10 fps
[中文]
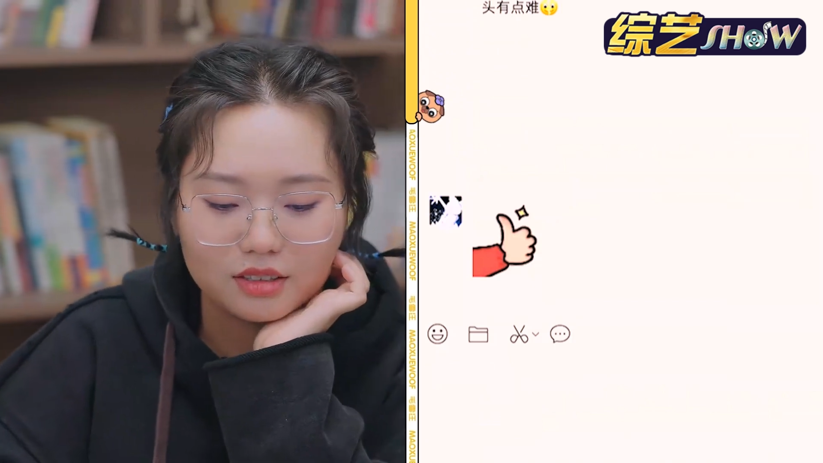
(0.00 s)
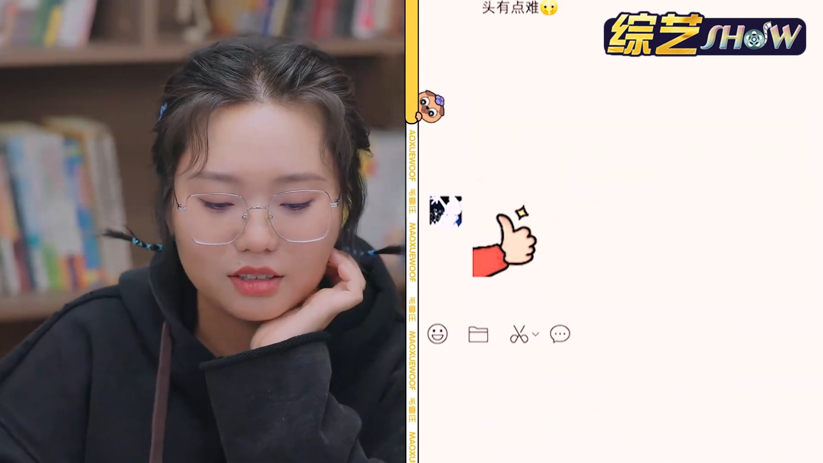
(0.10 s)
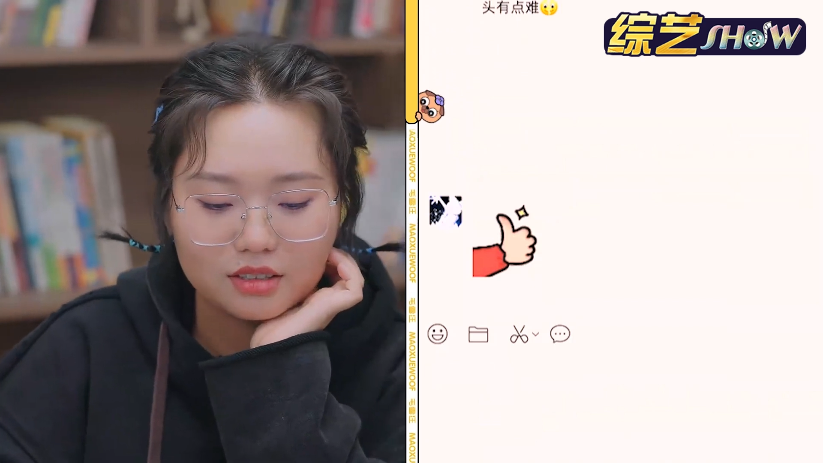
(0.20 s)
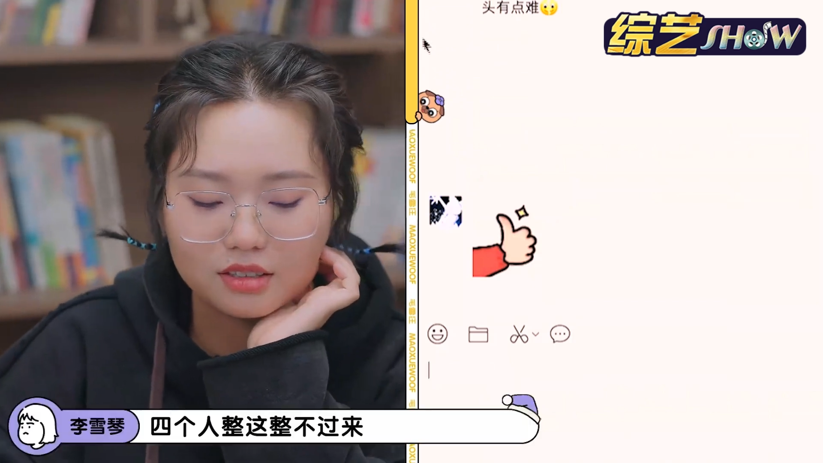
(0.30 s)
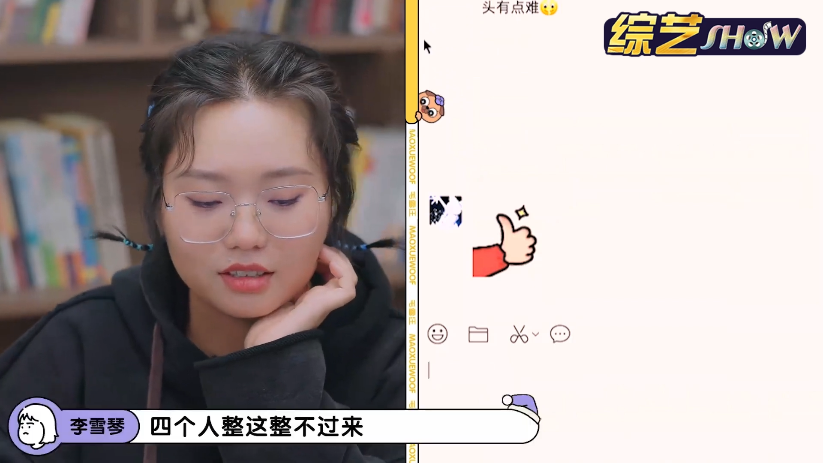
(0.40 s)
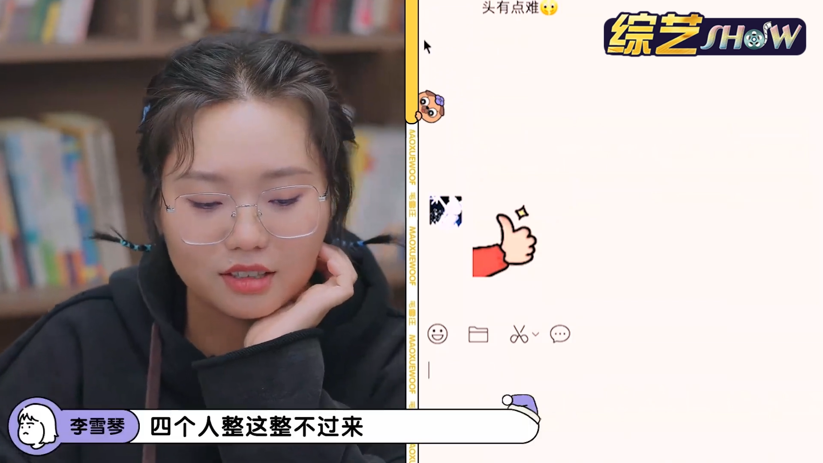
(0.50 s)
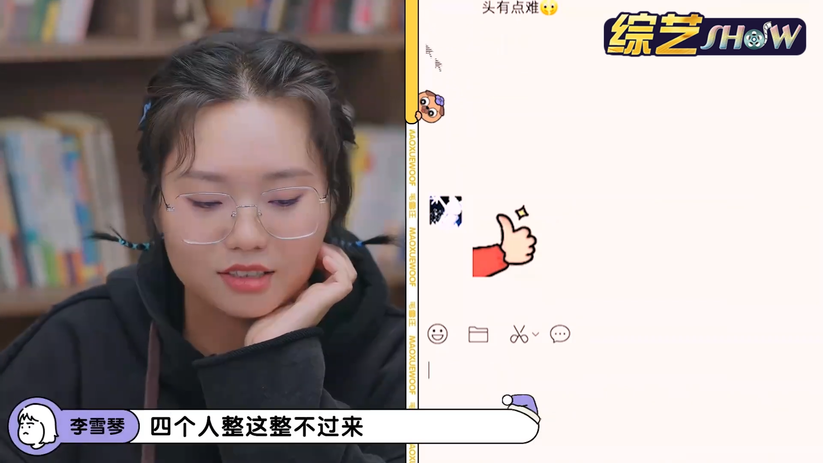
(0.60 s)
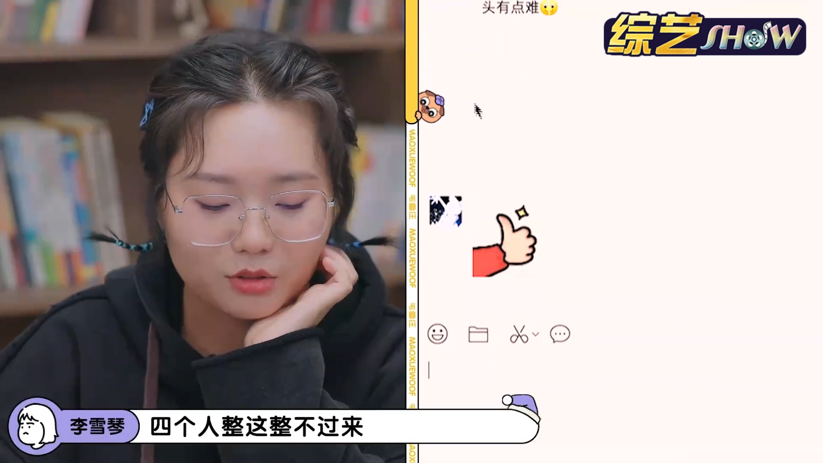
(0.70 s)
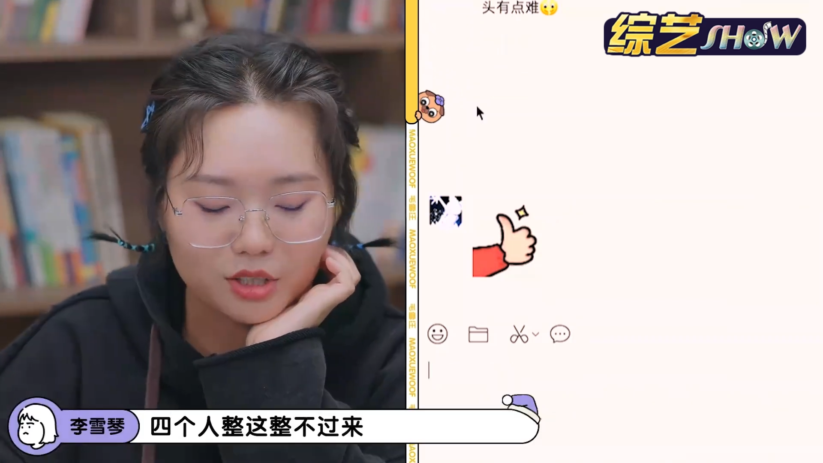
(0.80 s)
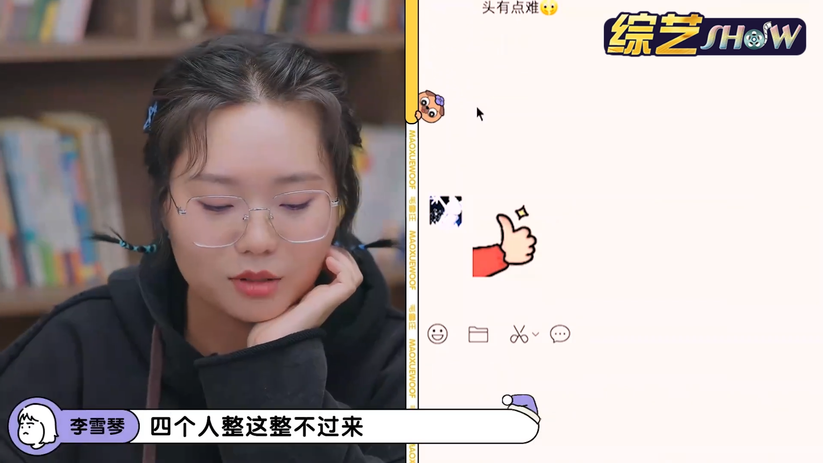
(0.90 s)
四个人
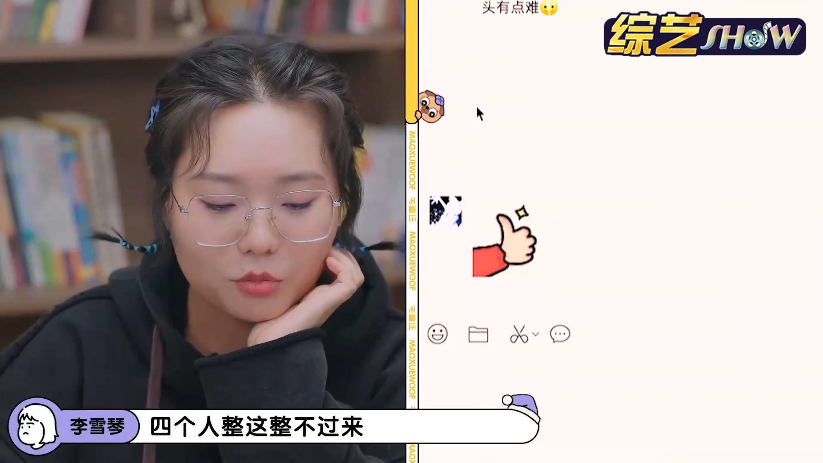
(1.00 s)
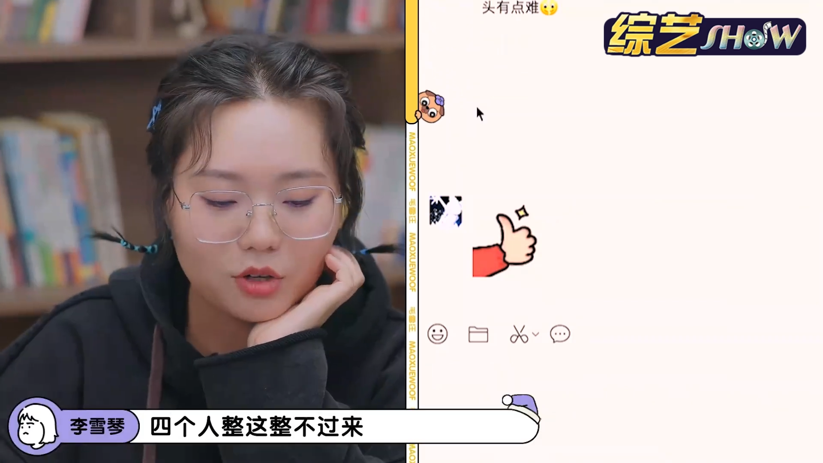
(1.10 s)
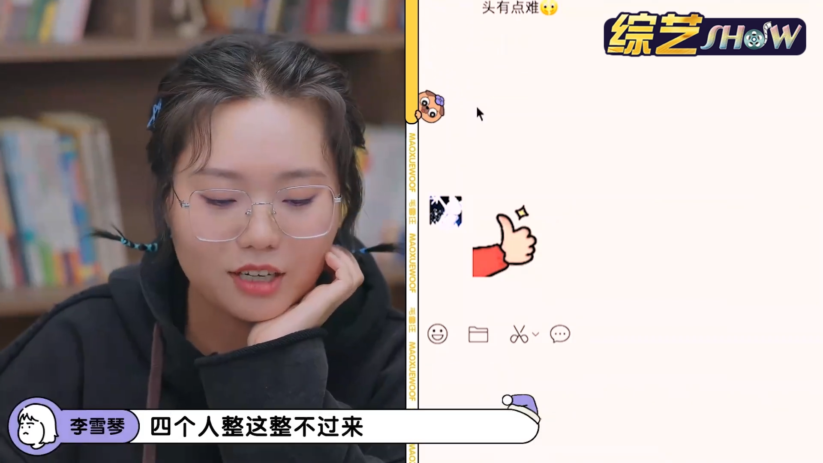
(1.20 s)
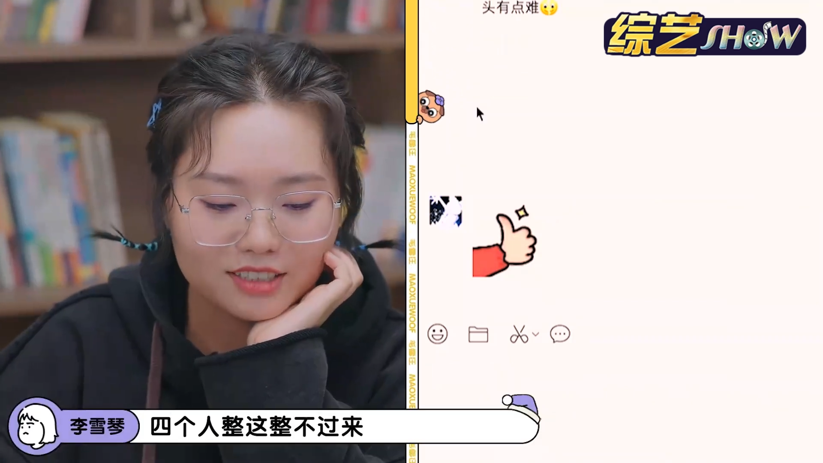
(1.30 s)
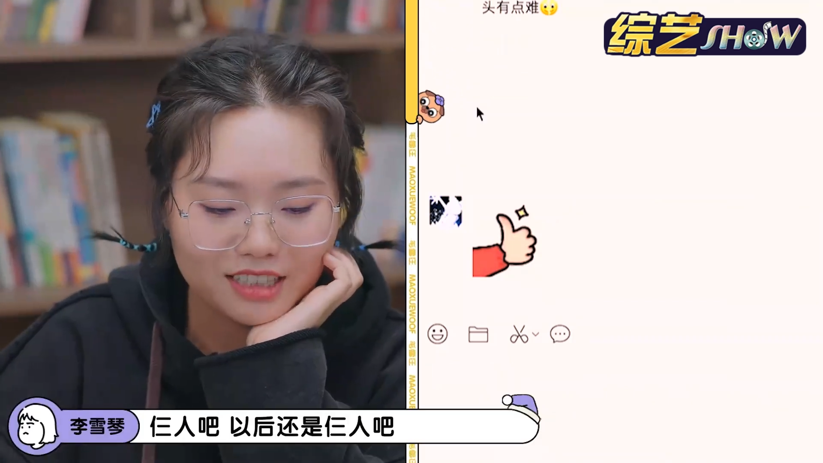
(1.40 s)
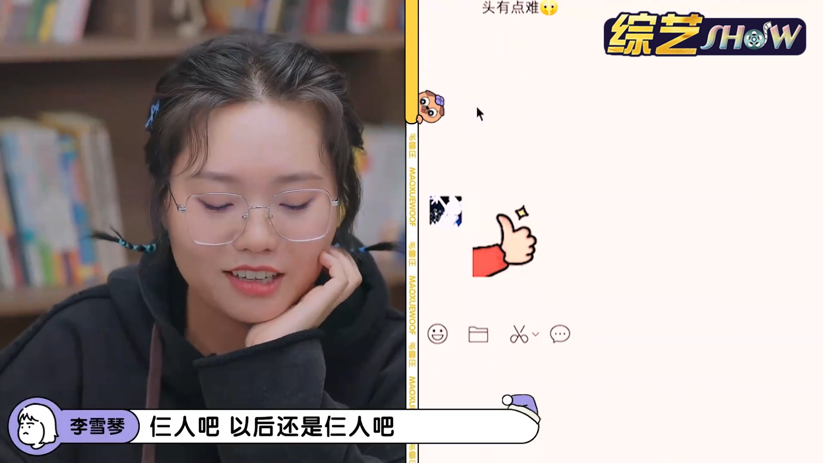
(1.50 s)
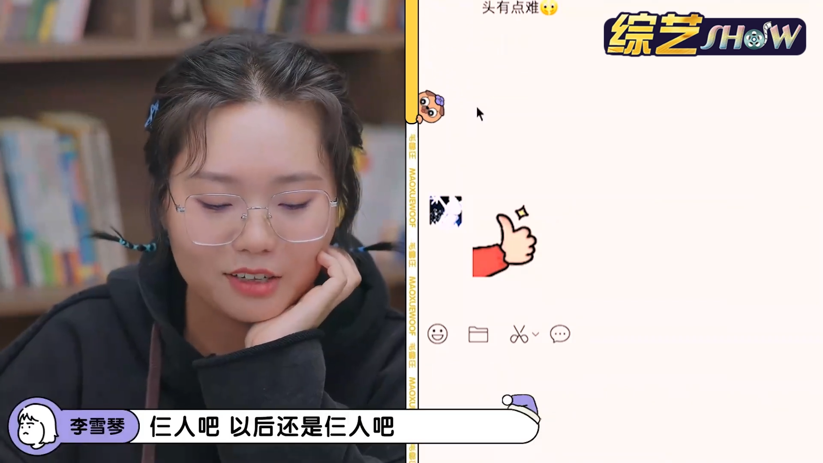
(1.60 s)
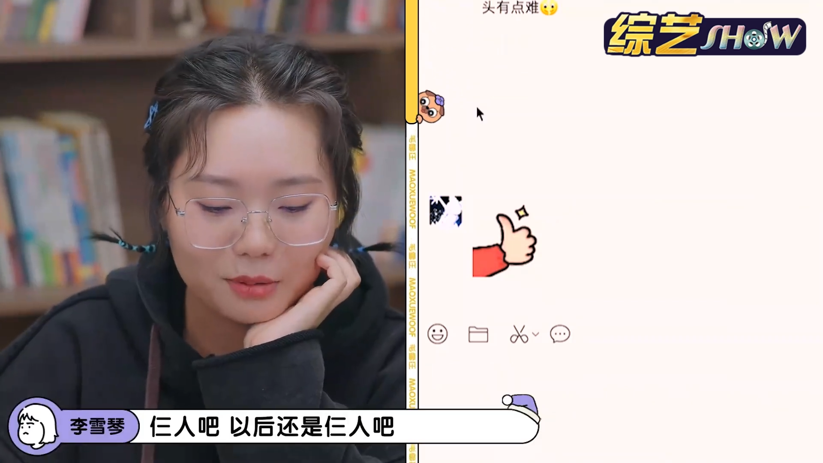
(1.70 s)
整这整不过来，仨人